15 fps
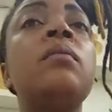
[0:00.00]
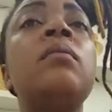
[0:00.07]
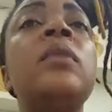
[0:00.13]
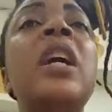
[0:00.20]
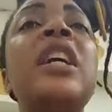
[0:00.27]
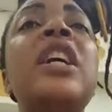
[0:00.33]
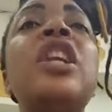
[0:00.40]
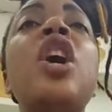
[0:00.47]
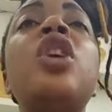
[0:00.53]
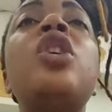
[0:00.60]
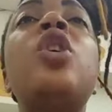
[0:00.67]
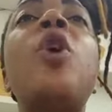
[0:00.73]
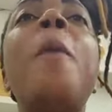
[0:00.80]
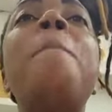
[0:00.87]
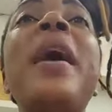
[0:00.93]
Que les
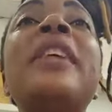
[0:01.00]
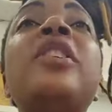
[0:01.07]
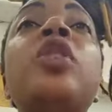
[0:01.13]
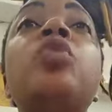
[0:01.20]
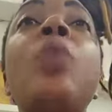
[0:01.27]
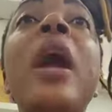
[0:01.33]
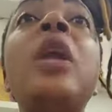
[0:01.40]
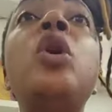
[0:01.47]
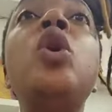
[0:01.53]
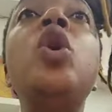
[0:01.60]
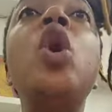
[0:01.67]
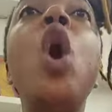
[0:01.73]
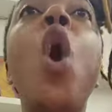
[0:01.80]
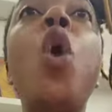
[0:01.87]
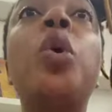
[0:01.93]
récompenses soient
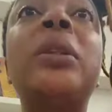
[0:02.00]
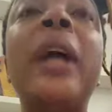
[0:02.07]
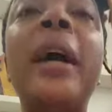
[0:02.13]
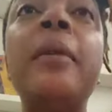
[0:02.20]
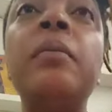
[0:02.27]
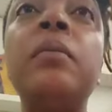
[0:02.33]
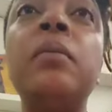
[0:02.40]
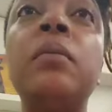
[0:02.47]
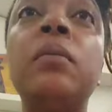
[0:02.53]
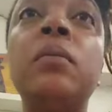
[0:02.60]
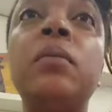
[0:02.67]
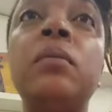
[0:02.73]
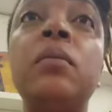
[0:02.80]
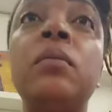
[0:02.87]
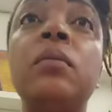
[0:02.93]
lourdes.
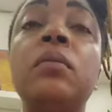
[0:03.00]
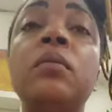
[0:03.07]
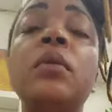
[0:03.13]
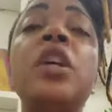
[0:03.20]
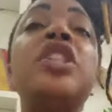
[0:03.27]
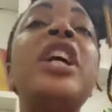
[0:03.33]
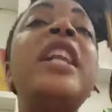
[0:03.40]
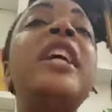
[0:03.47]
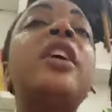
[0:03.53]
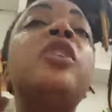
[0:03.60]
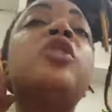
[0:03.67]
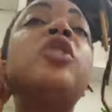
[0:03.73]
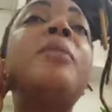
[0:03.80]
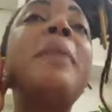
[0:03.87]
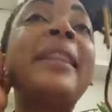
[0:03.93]
J'ai dit que
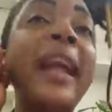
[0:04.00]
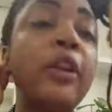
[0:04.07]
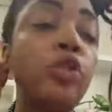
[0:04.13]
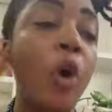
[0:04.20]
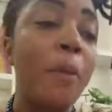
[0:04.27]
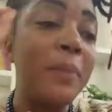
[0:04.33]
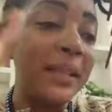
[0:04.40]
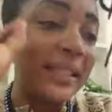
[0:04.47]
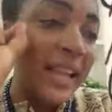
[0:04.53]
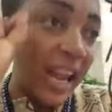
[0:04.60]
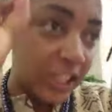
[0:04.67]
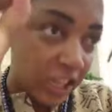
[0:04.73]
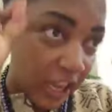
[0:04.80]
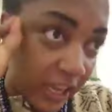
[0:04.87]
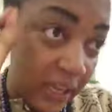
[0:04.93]
ce matin, ton message,
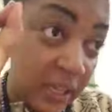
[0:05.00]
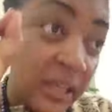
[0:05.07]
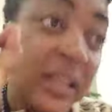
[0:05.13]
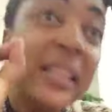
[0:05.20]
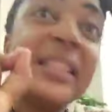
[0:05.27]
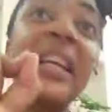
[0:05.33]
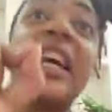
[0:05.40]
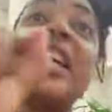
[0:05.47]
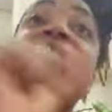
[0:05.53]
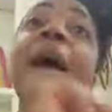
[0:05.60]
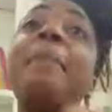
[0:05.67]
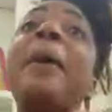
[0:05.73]
est hein, c'est qu'il n'y a pas de